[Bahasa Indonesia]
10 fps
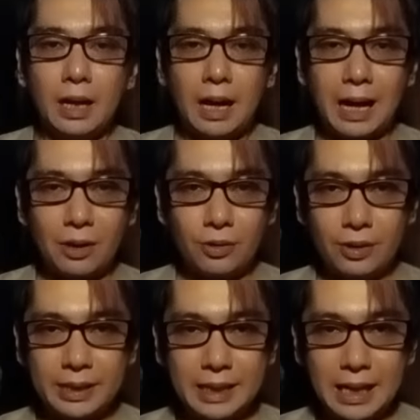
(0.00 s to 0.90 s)
Halo,
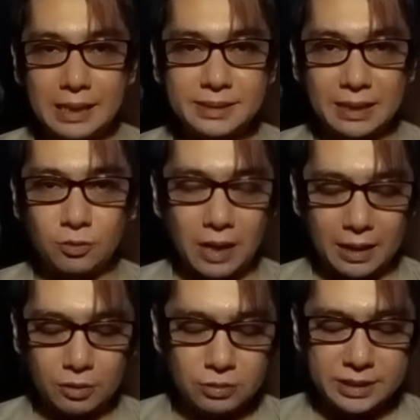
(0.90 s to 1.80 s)
inilah satu
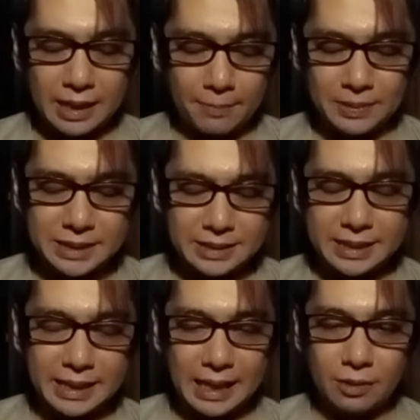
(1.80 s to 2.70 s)
kartu saran pesan
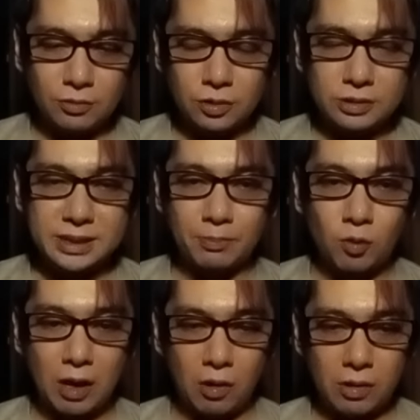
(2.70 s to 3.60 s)
singkat untuk
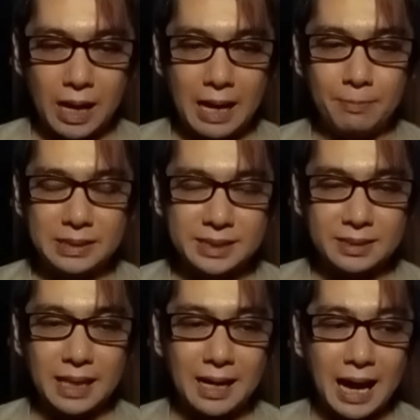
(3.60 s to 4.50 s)
semua orang
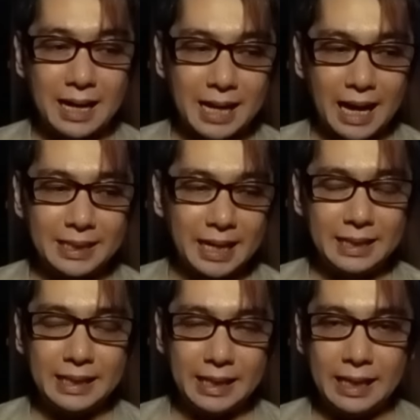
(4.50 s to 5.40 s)
beserta keadaannya
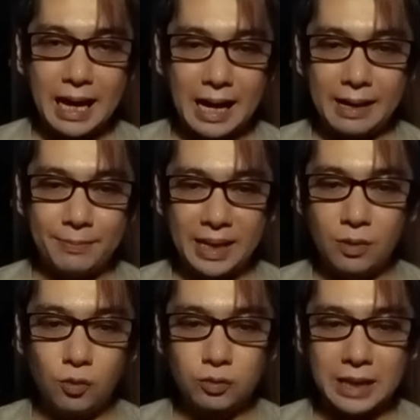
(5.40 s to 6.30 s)
di hari
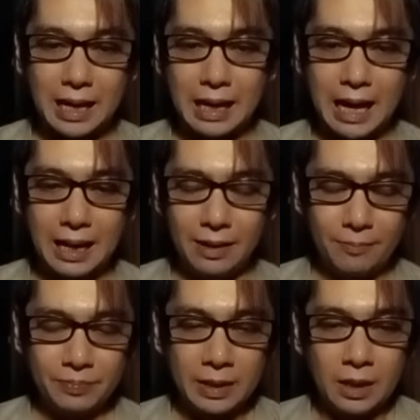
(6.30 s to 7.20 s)
Minggu tanggal
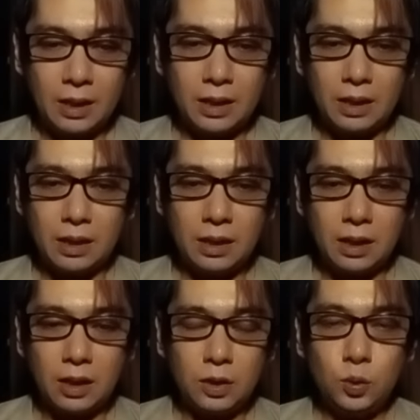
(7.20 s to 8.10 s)

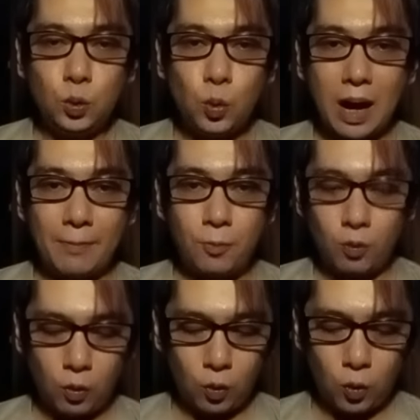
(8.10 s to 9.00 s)

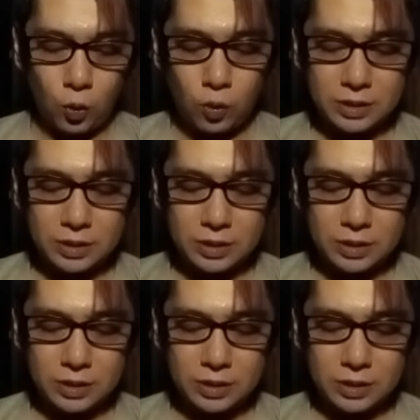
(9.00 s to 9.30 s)
29